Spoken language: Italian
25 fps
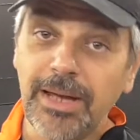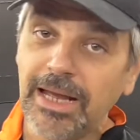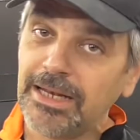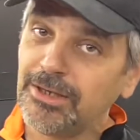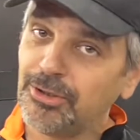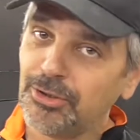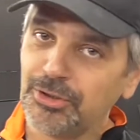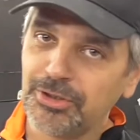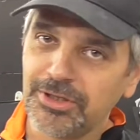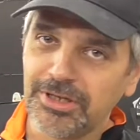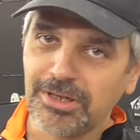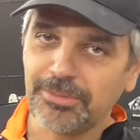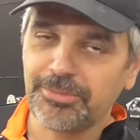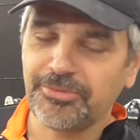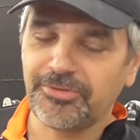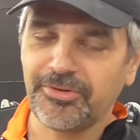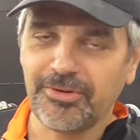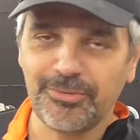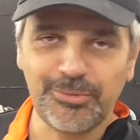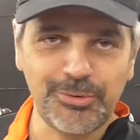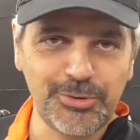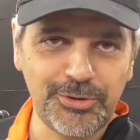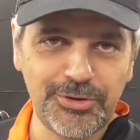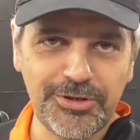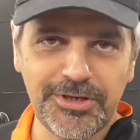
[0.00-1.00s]
bello della
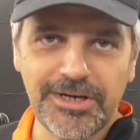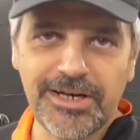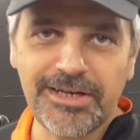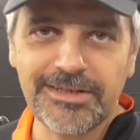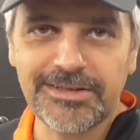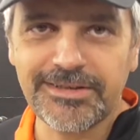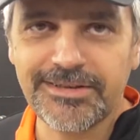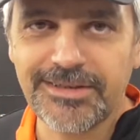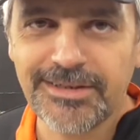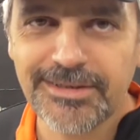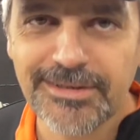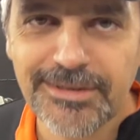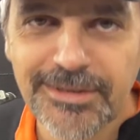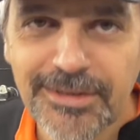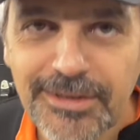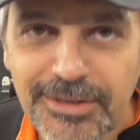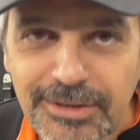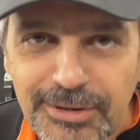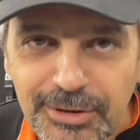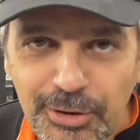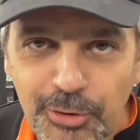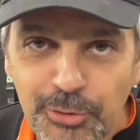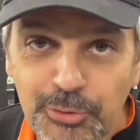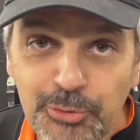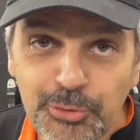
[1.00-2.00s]
pseudo diretta
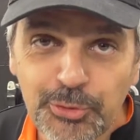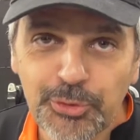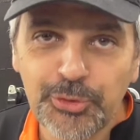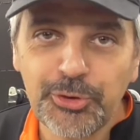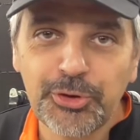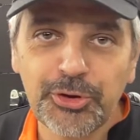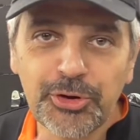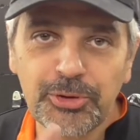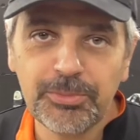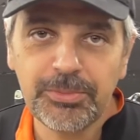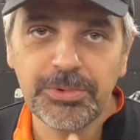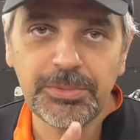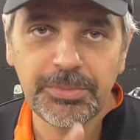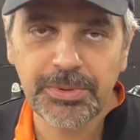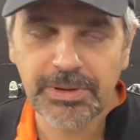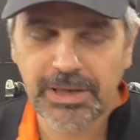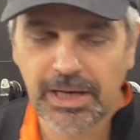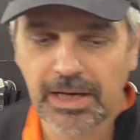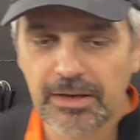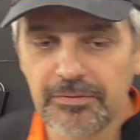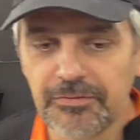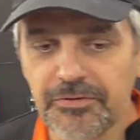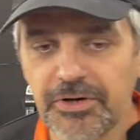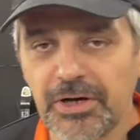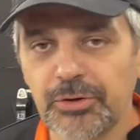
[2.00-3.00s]
ho dovuto interrompere
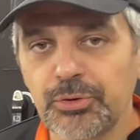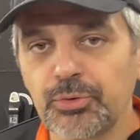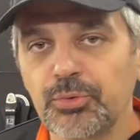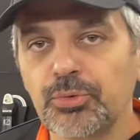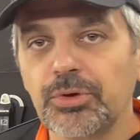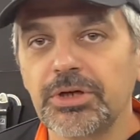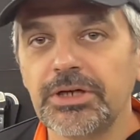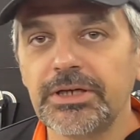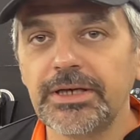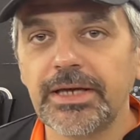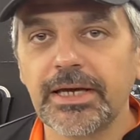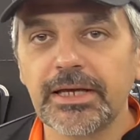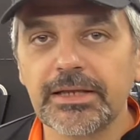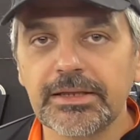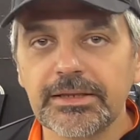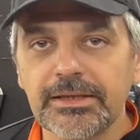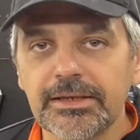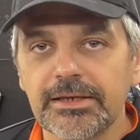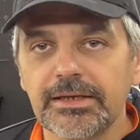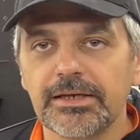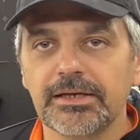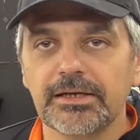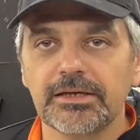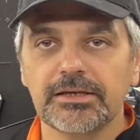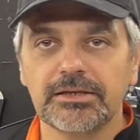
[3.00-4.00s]
perché è entrato un
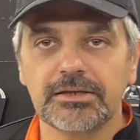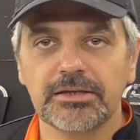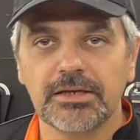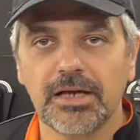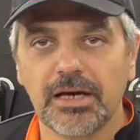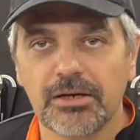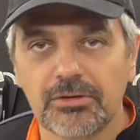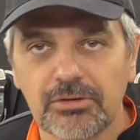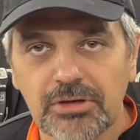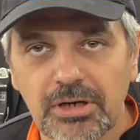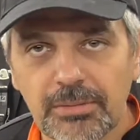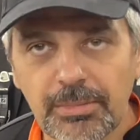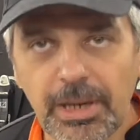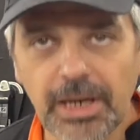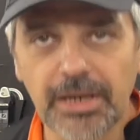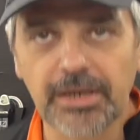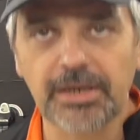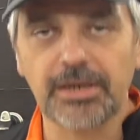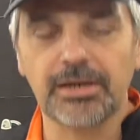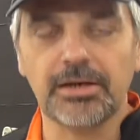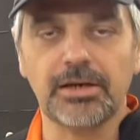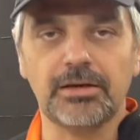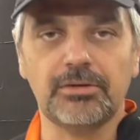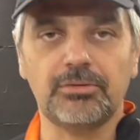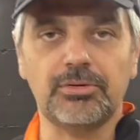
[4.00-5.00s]
cliente a ritirare una
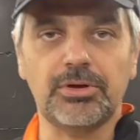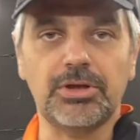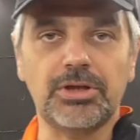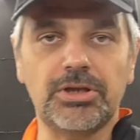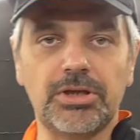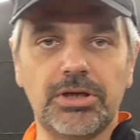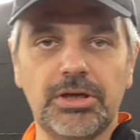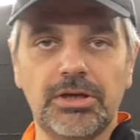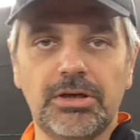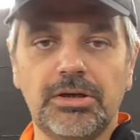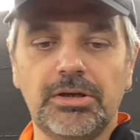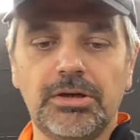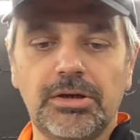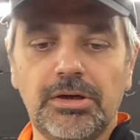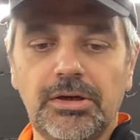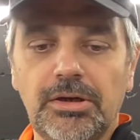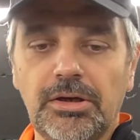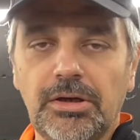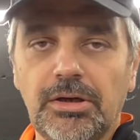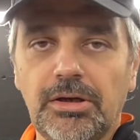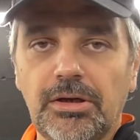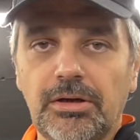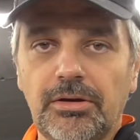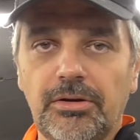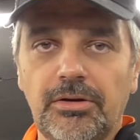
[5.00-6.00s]
macchina, e quindi
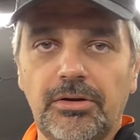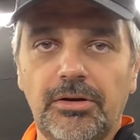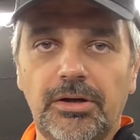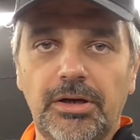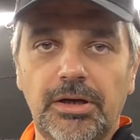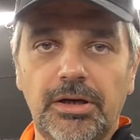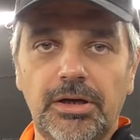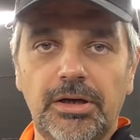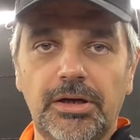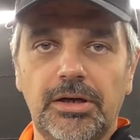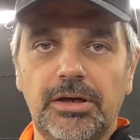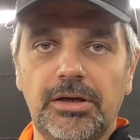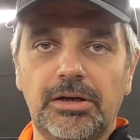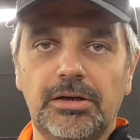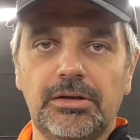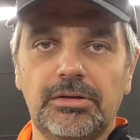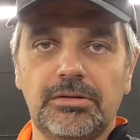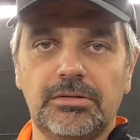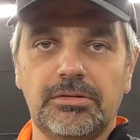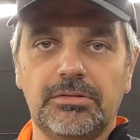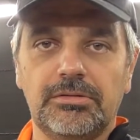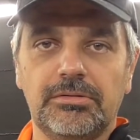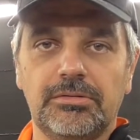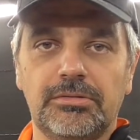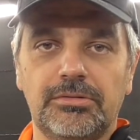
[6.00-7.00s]
eh,
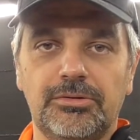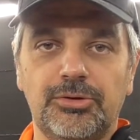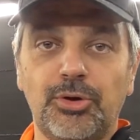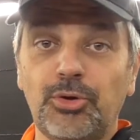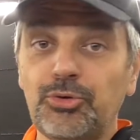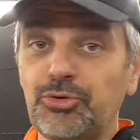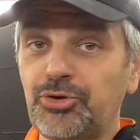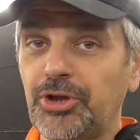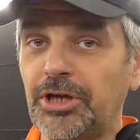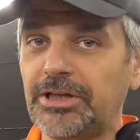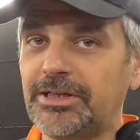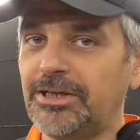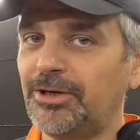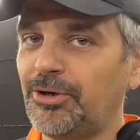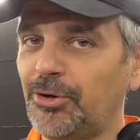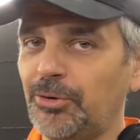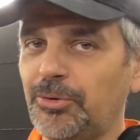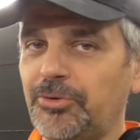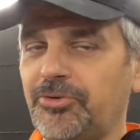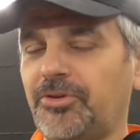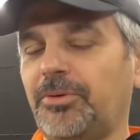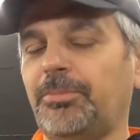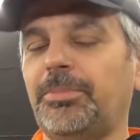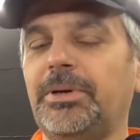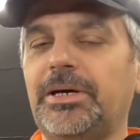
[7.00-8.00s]
non taglierò
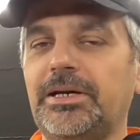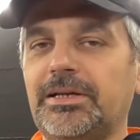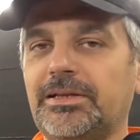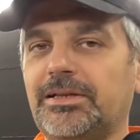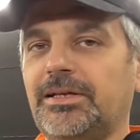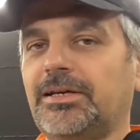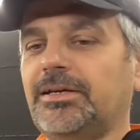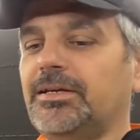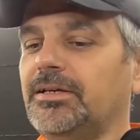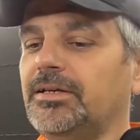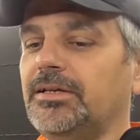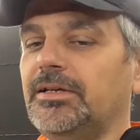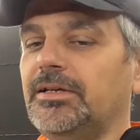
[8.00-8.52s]
questa parte.